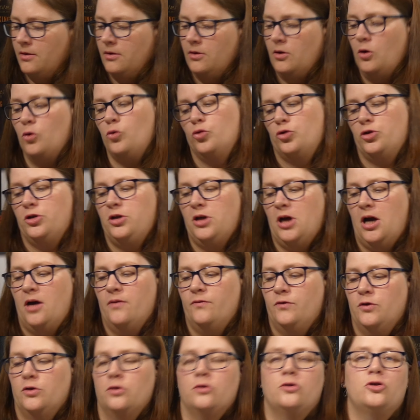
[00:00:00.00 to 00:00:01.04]
Oh gut, hier
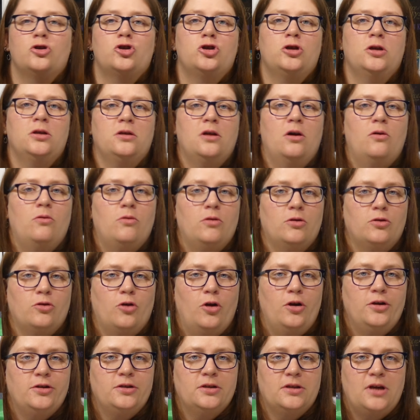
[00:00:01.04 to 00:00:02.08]
haben wir Schnittlauch und
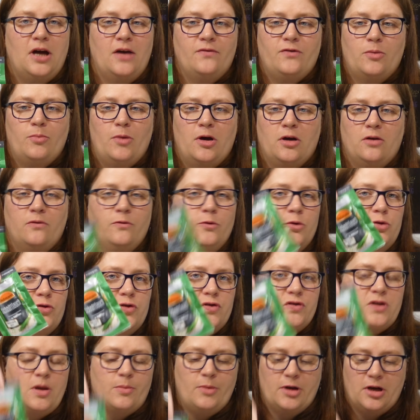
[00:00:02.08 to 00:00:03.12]
Röllchen. Einfach mal Gewürz,
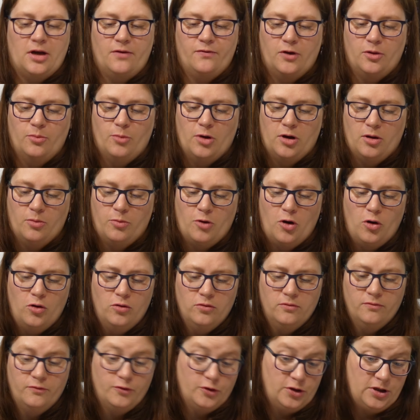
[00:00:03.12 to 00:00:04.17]
das kann man einfach immer
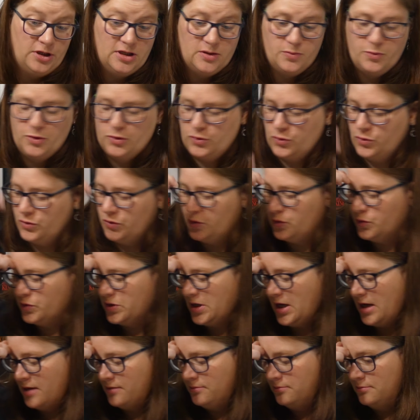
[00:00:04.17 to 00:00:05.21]
gebrauchen. Würde ich jetzt persönlich so
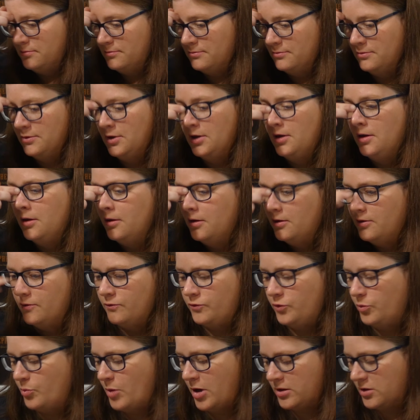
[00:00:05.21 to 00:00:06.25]
sagen.
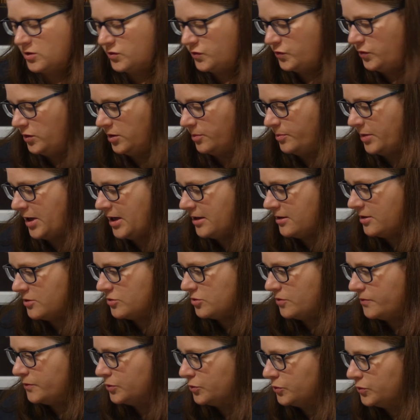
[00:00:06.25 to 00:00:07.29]
Wir machen das viel in
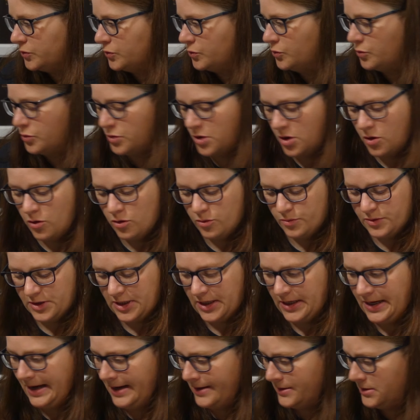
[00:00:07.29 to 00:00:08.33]
Bratkartoffeln und so oder auch im
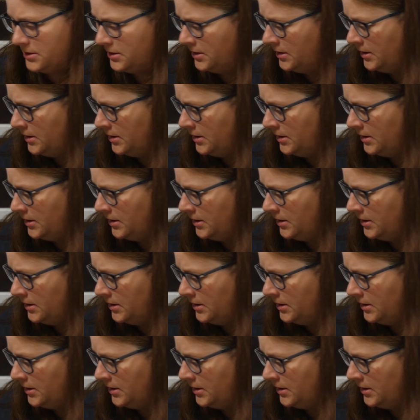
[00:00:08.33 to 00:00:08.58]
Salat.